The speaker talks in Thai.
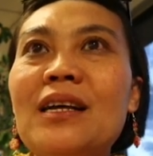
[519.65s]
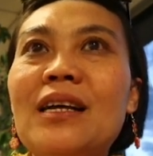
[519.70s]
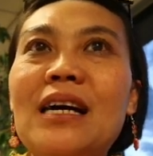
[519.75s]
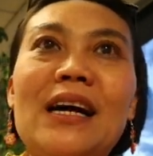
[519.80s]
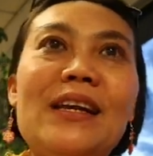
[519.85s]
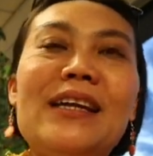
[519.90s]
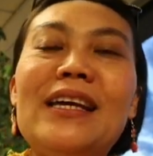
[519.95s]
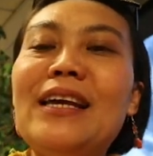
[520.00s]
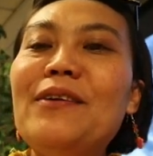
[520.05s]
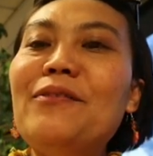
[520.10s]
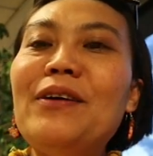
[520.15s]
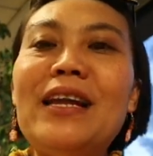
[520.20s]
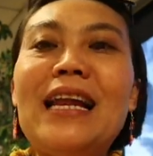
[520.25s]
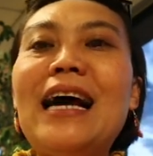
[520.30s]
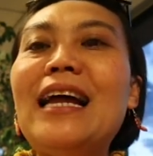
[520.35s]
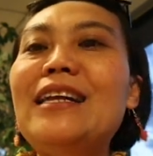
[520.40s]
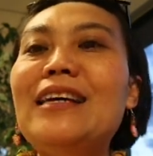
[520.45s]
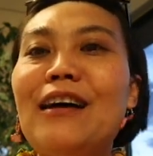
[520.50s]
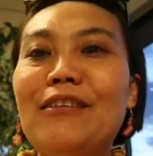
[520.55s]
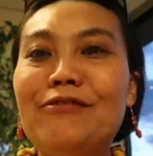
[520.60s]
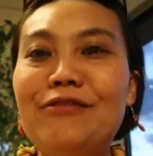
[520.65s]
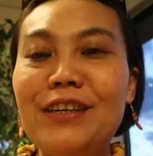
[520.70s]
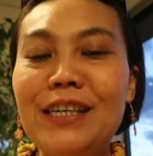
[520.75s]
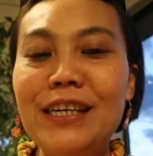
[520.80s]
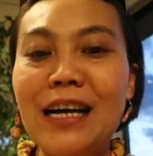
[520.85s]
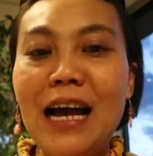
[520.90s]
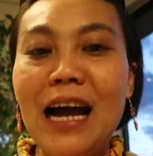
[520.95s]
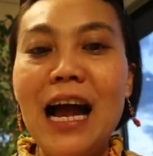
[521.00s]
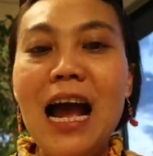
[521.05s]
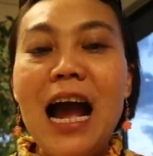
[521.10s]
คราว นี้เวลาเหลือเฟื
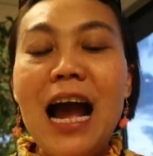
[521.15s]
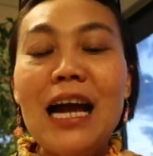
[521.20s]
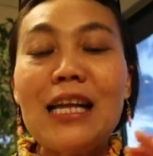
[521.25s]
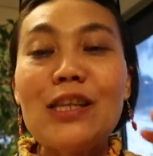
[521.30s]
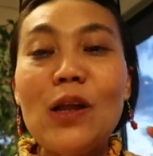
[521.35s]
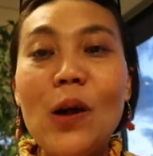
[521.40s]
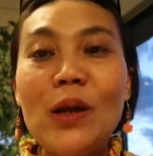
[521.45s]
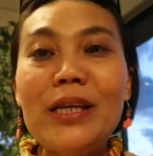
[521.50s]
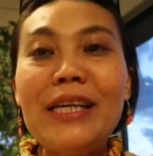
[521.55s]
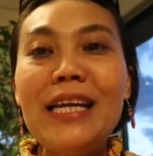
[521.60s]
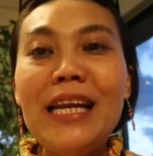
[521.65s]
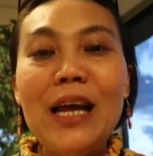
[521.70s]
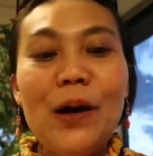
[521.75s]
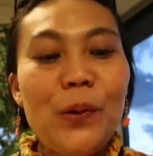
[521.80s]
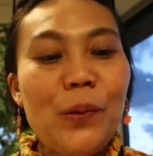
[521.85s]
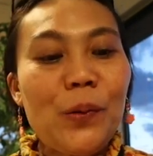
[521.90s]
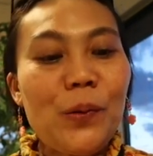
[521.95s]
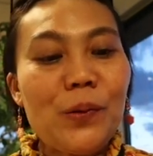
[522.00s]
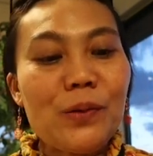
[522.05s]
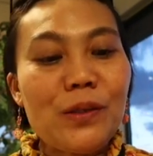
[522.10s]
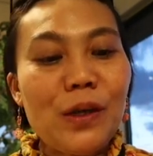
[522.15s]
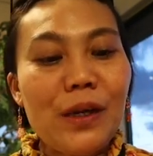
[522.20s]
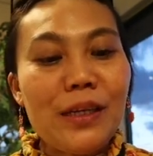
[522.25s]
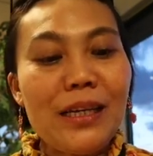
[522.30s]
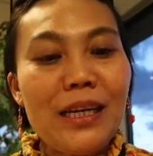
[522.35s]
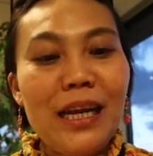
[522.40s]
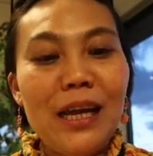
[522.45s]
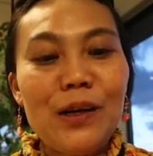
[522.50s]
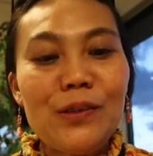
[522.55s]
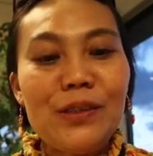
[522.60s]
อ ตอนที่เราตอน
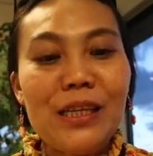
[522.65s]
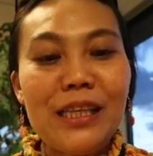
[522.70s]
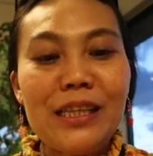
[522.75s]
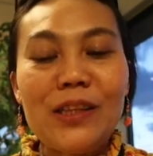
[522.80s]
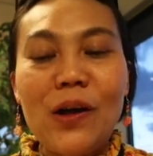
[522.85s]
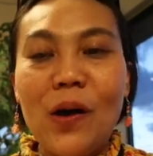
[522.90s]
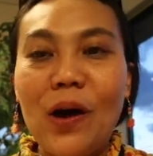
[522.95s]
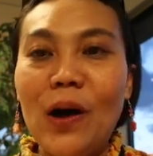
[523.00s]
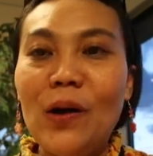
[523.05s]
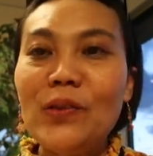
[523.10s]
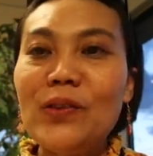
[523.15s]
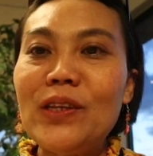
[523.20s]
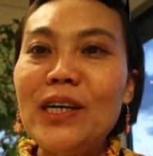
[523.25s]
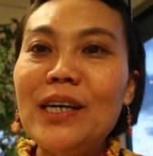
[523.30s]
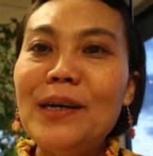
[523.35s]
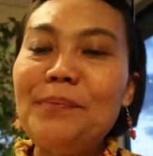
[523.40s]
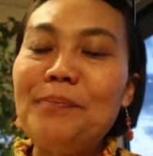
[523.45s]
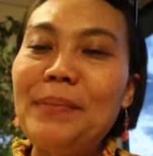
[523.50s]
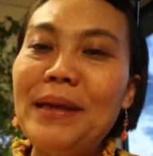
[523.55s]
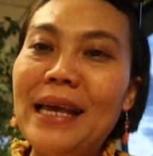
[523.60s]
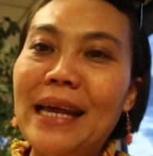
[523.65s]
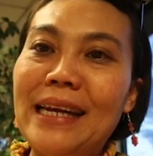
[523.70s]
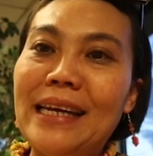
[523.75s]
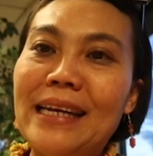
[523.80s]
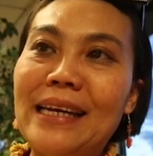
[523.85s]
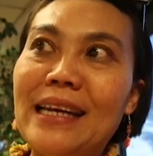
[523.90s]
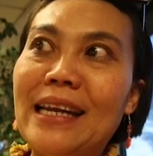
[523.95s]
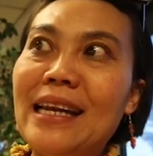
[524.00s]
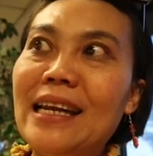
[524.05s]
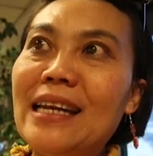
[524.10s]
ที่เราติดต่อเคาน์เตอร์เปลี่ยน
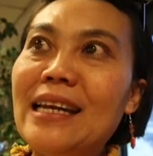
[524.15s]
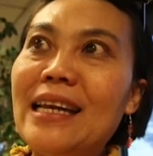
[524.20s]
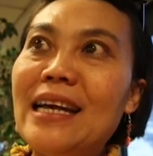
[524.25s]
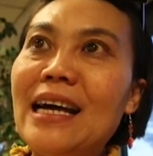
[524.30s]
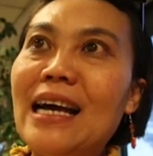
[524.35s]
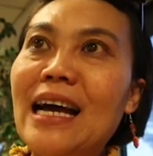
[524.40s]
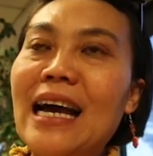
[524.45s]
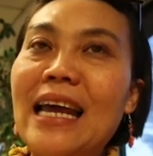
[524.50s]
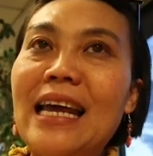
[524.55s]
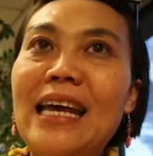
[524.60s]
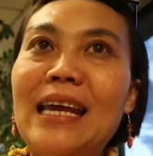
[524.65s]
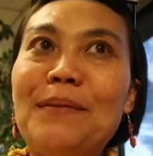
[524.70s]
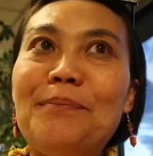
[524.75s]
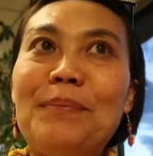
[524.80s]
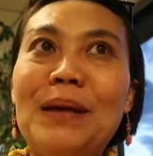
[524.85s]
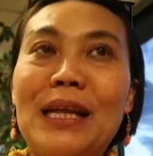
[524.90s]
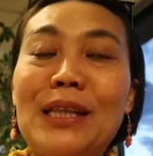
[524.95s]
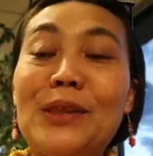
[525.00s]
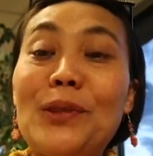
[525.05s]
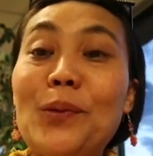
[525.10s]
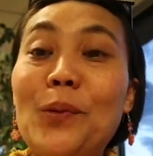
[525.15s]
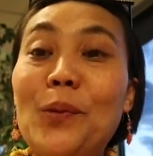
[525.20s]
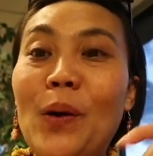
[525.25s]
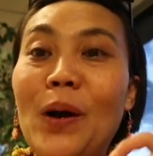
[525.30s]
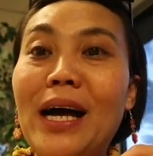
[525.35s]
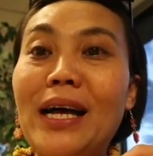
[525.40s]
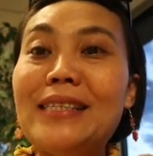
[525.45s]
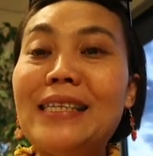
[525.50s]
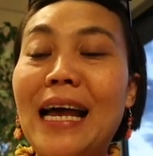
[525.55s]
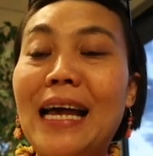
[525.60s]
ไอเปลี่ยนตัว๋ว
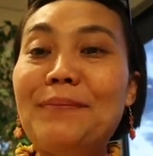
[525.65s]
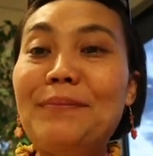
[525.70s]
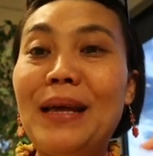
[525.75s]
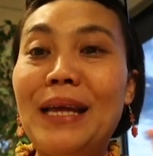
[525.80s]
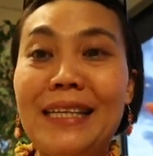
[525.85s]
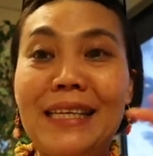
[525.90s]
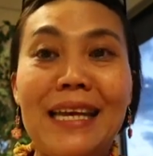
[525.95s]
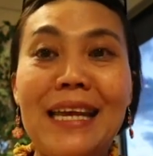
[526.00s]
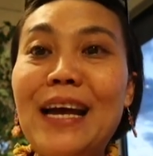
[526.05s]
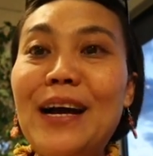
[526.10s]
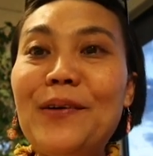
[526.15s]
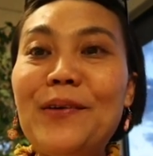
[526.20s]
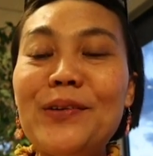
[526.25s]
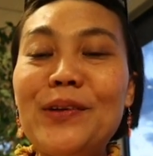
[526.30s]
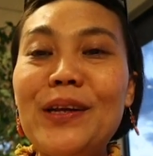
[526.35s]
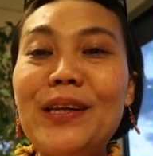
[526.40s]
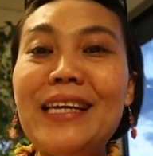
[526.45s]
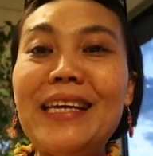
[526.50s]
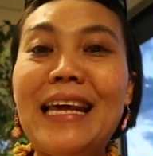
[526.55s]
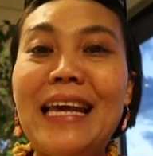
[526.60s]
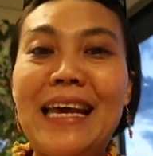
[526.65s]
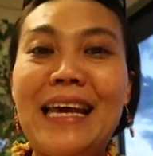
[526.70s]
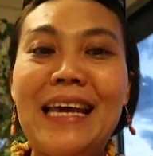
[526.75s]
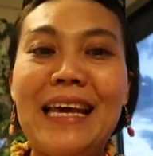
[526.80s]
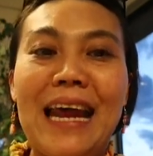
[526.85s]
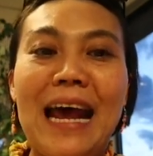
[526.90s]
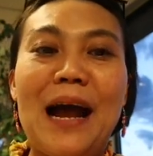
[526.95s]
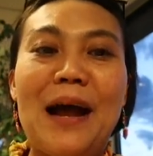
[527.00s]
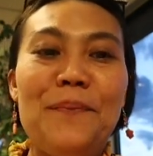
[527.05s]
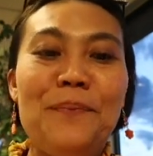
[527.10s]
เปลี่ยนเที่ยวตอนดีเล
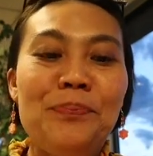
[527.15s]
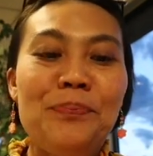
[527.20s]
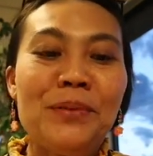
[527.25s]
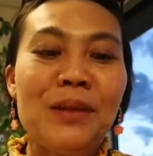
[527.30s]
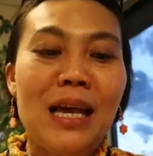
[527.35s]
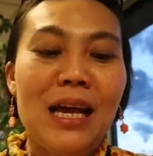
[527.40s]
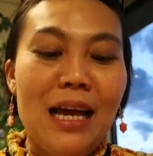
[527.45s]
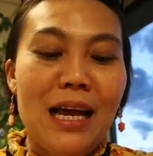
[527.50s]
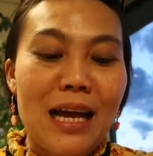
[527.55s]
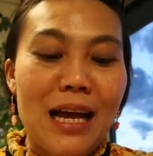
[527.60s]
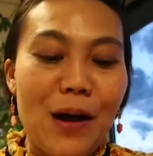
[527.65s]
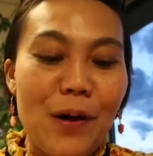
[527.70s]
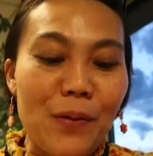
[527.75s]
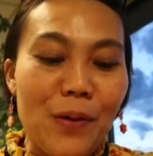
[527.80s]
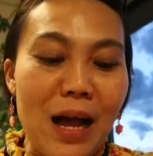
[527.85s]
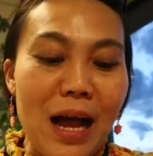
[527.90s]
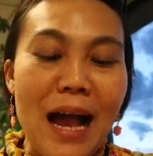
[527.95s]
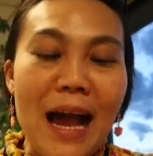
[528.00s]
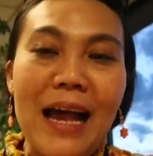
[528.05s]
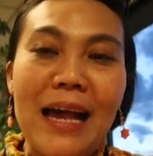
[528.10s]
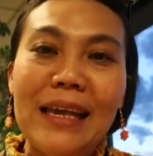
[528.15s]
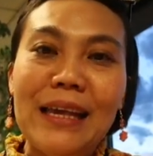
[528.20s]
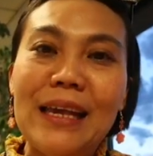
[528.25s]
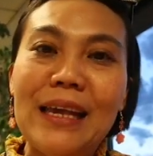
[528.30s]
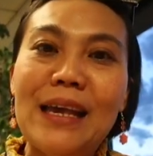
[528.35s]
ยนะเขาก็ให้